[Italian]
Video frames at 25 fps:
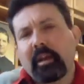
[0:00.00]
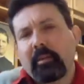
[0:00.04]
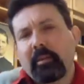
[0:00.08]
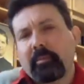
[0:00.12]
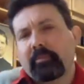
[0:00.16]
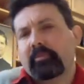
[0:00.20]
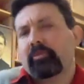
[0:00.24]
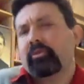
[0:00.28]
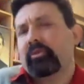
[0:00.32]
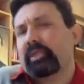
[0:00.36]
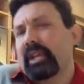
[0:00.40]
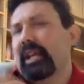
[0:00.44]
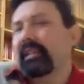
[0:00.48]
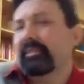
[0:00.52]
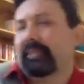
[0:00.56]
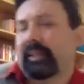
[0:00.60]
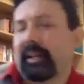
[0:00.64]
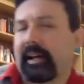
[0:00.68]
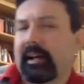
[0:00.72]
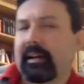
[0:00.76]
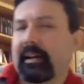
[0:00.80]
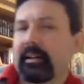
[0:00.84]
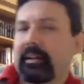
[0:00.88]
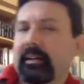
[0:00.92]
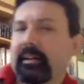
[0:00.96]
Su
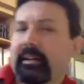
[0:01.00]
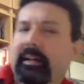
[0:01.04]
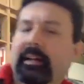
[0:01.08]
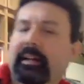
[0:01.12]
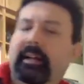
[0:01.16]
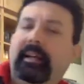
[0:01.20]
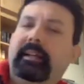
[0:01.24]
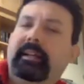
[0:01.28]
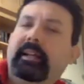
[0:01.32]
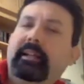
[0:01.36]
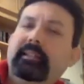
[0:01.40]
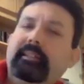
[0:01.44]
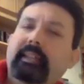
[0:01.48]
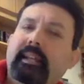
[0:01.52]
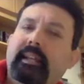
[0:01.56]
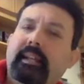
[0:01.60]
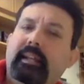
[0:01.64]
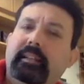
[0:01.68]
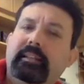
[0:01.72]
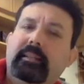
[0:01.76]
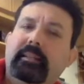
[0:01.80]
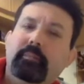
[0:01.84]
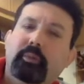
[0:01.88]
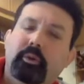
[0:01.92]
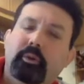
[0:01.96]
Santa eh, Caterina
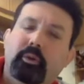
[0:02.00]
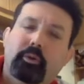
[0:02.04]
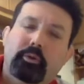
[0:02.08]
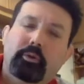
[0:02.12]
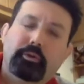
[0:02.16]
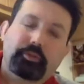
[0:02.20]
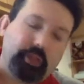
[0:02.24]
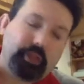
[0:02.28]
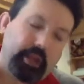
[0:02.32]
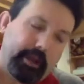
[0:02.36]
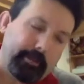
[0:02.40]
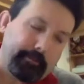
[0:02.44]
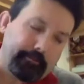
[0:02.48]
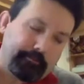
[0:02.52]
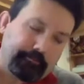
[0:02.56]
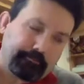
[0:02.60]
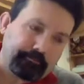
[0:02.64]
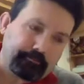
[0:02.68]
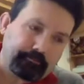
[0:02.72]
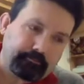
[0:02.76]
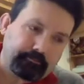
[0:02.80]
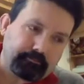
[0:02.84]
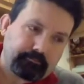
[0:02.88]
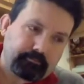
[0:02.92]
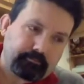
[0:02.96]
da Bologna
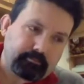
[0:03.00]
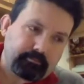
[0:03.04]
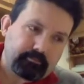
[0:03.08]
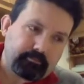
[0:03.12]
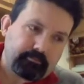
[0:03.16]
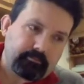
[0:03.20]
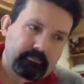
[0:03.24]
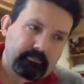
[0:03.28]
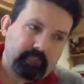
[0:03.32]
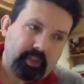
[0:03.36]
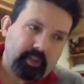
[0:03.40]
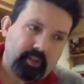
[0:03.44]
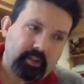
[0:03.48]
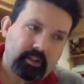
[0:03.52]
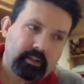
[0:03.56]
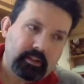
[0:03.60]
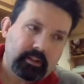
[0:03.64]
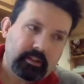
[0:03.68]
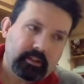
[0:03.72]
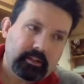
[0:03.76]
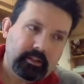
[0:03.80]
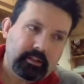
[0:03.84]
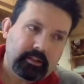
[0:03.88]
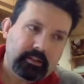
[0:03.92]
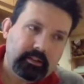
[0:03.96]

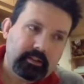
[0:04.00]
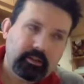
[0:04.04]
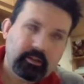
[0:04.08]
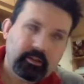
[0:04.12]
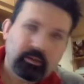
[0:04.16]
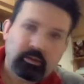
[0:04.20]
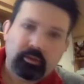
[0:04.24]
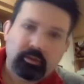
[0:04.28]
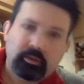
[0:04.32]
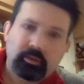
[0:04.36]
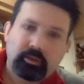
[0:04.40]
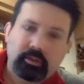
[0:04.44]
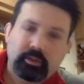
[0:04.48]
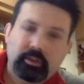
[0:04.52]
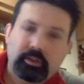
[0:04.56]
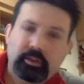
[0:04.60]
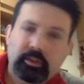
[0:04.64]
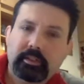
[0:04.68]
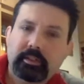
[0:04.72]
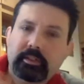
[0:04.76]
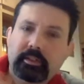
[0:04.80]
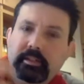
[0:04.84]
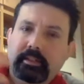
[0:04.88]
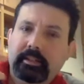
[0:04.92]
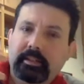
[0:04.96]
lo,
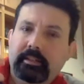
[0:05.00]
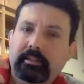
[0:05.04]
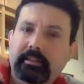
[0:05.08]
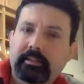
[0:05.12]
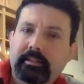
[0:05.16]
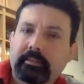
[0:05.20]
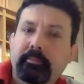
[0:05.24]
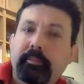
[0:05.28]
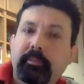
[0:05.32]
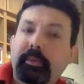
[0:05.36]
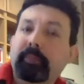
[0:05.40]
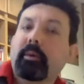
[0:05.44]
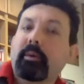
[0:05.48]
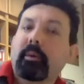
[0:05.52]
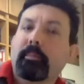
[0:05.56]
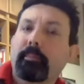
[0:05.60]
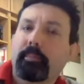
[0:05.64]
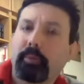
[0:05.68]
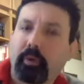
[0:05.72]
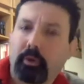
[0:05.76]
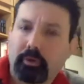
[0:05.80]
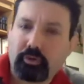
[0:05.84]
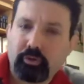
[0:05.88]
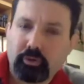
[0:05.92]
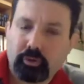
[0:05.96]
il primo
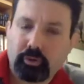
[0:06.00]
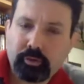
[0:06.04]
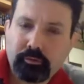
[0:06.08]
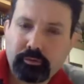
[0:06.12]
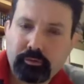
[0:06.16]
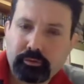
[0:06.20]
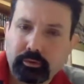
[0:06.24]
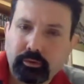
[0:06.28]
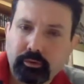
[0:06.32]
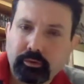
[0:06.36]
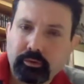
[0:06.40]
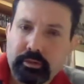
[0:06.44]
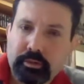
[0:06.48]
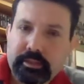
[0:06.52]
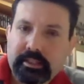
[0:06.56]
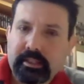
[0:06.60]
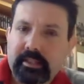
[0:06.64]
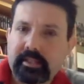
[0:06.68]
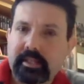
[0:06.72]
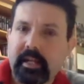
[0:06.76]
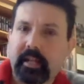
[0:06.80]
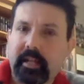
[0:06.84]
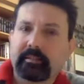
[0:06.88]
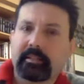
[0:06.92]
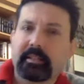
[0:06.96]
approccio che ho avuto con questa
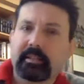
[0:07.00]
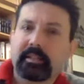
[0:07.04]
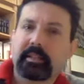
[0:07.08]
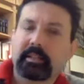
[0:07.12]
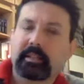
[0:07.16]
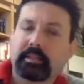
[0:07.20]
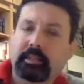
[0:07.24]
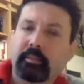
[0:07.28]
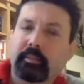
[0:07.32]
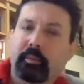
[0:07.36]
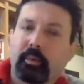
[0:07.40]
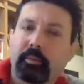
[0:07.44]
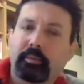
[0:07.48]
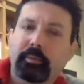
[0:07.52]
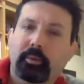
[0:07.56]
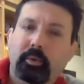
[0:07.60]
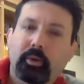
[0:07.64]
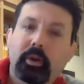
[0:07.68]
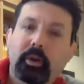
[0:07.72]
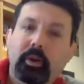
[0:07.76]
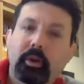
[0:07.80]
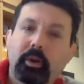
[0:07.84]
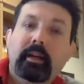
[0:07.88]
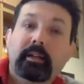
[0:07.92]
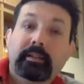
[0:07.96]
santa è stata
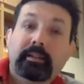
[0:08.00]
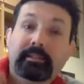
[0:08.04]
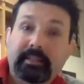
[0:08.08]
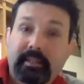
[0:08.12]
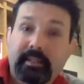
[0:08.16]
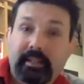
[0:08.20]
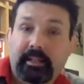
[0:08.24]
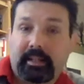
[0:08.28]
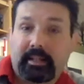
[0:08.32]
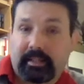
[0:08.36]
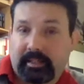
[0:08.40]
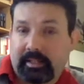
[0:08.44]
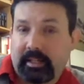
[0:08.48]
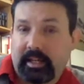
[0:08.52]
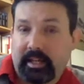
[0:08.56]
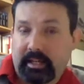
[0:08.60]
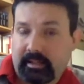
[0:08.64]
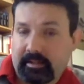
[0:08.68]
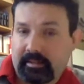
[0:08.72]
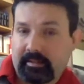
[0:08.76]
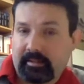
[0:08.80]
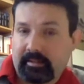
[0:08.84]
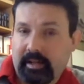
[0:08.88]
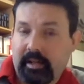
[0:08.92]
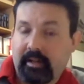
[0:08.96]
proprio nella
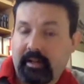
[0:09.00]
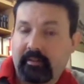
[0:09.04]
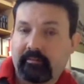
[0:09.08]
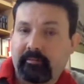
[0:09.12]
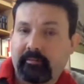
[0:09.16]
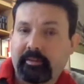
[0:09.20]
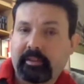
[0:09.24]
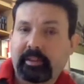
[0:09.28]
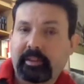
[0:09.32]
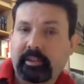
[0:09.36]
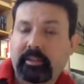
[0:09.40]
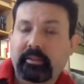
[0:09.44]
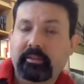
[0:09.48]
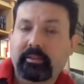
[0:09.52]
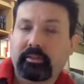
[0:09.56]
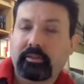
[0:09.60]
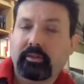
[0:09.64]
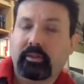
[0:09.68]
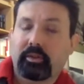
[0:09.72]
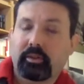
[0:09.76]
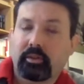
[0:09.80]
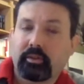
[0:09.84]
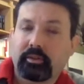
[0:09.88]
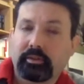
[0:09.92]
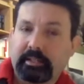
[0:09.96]
chiesa,
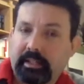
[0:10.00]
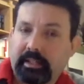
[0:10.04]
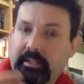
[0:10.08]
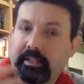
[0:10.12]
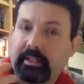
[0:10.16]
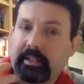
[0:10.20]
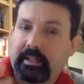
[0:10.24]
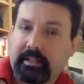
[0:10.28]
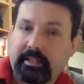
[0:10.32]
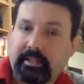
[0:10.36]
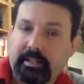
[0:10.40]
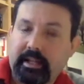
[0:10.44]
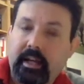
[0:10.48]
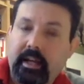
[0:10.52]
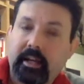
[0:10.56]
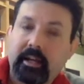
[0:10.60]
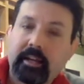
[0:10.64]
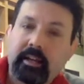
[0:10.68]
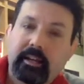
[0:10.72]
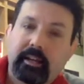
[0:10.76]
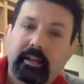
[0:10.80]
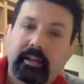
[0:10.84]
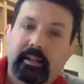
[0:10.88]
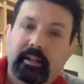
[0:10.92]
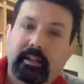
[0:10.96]
vedendo nella chiesa
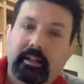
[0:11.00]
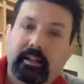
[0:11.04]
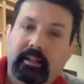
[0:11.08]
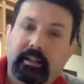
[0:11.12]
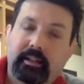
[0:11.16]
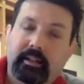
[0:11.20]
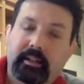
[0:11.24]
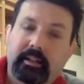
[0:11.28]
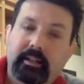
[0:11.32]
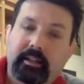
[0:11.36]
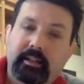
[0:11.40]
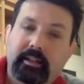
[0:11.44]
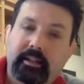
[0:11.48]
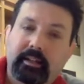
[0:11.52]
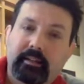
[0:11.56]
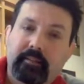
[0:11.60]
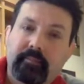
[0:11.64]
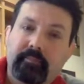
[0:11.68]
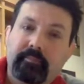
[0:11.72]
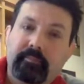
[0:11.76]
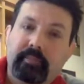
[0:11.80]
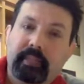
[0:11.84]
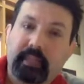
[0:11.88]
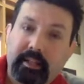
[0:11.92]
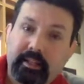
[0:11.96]
eh,
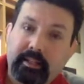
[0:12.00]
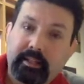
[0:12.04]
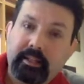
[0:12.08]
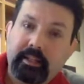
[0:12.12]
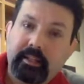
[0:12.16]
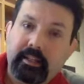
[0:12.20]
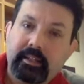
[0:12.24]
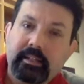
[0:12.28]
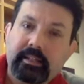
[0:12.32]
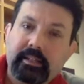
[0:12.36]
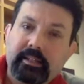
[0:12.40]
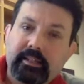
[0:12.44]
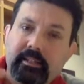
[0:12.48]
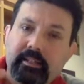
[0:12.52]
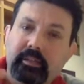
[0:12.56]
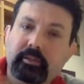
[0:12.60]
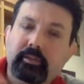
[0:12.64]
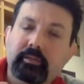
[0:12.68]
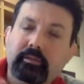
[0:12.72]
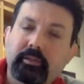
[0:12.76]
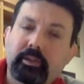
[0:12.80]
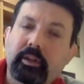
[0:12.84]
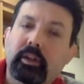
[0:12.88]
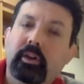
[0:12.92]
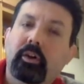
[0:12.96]
delle Clarisse
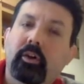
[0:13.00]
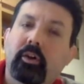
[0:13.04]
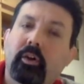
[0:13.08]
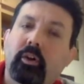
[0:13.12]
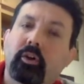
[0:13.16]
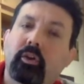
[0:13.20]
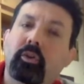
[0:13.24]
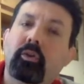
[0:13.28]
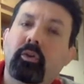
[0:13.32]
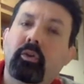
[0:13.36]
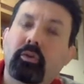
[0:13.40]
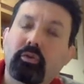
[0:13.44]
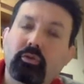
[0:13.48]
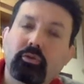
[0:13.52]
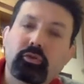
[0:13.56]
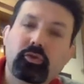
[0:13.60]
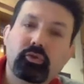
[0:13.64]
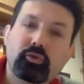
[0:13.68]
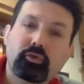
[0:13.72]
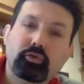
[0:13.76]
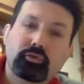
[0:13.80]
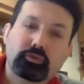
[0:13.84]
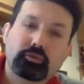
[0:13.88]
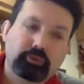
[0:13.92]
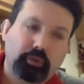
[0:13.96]
dove ho
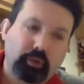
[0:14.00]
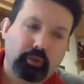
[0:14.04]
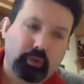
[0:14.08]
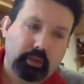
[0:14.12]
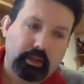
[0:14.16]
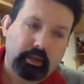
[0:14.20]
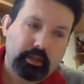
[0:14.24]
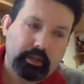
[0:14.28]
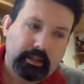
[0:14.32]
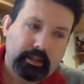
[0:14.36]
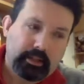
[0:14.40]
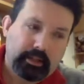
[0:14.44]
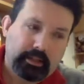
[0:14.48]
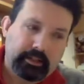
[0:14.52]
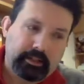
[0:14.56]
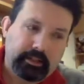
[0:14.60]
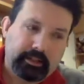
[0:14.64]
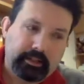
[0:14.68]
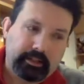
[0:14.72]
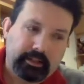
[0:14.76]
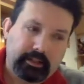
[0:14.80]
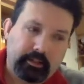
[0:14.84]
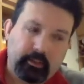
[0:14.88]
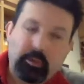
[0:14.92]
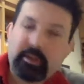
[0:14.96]
conosciuto
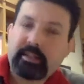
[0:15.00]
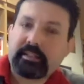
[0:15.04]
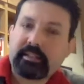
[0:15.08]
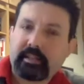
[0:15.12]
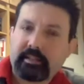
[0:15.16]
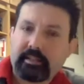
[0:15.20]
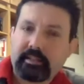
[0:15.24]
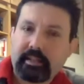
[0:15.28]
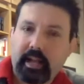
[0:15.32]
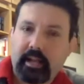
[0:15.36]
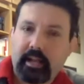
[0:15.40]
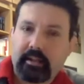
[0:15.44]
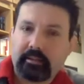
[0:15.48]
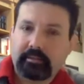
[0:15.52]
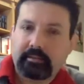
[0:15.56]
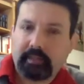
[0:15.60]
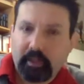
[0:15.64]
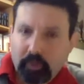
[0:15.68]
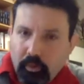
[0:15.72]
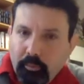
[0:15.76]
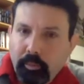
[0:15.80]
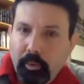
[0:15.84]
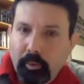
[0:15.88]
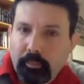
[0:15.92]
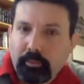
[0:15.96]
eh, questa santa.
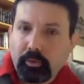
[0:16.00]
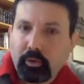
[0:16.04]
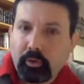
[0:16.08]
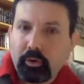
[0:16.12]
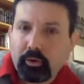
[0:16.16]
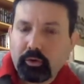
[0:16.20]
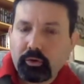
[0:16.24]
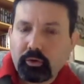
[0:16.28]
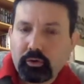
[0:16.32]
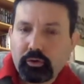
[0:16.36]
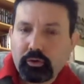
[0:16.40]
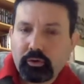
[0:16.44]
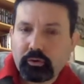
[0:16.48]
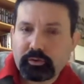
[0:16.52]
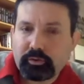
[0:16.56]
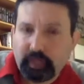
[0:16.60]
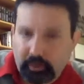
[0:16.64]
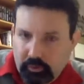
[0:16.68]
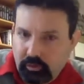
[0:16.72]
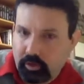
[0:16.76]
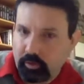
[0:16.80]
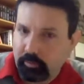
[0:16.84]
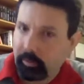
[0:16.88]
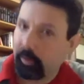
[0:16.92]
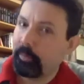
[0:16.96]
L'ho proprio conosciuta,
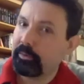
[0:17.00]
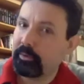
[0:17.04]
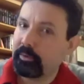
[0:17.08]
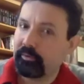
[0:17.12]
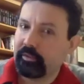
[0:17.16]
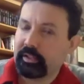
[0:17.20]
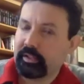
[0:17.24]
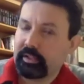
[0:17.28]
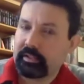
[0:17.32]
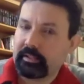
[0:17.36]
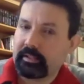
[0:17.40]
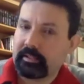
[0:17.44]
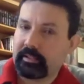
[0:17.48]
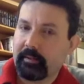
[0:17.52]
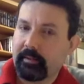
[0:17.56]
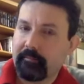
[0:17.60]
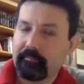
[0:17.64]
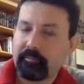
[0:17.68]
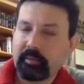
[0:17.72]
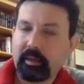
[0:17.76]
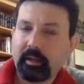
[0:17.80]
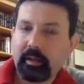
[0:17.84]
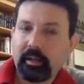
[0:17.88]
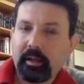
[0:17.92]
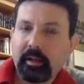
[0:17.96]
cioè l'ho proprio vista.
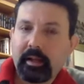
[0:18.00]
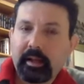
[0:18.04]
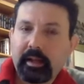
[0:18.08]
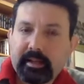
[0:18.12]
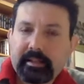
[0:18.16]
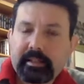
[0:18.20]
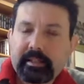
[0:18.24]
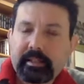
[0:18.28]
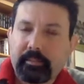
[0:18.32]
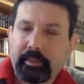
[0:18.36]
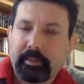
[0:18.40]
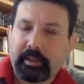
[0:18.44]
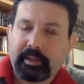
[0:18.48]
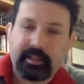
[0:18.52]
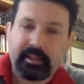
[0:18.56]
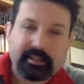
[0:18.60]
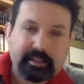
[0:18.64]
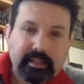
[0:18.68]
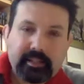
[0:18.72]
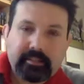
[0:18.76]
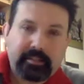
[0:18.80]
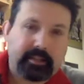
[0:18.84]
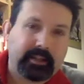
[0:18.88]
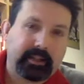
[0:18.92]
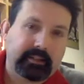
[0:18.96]
E sì, perché
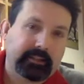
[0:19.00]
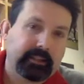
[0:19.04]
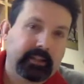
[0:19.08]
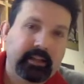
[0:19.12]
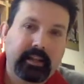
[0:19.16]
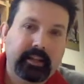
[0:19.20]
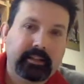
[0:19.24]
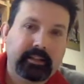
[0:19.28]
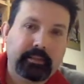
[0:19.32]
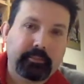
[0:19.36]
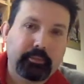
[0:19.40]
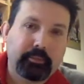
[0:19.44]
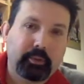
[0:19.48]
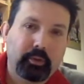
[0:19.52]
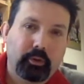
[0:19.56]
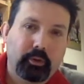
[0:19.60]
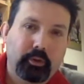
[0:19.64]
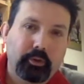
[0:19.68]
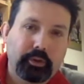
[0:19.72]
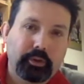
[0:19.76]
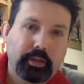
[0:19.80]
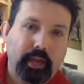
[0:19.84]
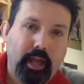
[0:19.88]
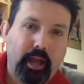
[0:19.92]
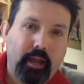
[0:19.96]
Santa Caterina da
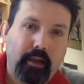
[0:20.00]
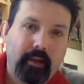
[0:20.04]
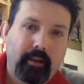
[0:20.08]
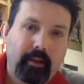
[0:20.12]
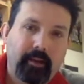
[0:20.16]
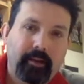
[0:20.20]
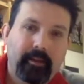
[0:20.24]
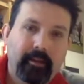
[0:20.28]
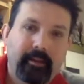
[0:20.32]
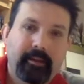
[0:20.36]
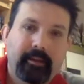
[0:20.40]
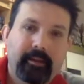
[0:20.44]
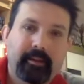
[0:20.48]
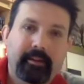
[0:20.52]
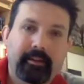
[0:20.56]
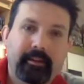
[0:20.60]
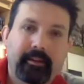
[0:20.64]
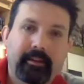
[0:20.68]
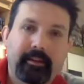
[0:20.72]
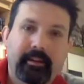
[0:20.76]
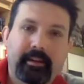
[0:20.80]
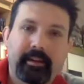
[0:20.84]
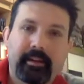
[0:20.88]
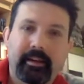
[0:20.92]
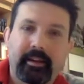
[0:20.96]
Bologna
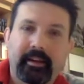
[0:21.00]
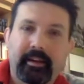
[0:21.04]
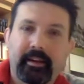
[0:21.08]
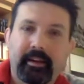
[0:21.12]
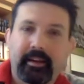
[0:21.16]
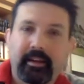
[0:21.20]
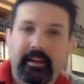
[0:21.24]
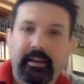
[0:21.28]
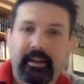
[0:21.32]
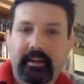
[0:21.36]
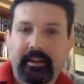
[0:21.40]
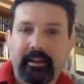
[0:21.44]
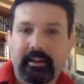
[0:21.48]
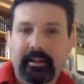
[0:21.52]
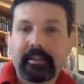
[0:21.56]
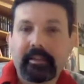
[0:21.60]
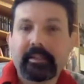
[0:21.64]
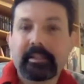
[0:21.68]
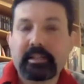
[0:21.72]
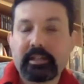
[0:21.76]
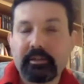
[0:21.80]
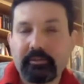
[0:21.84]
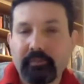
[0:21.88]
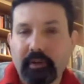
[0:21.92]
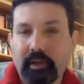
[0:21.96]
eh,
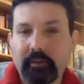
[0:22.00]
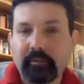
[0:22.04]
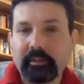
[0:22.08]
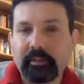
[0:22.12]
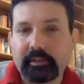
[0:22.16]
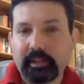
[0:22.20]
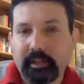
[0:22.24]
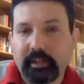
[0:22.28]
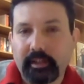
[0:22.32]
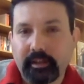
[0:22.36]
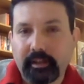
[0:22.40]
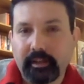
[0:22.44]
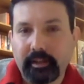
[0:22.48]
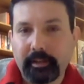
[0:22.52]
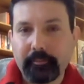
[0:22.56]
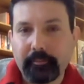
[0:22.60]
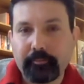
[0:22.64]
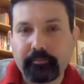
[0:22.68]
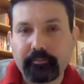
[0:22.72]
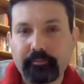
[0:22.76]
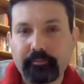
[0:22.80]
si fa vedere.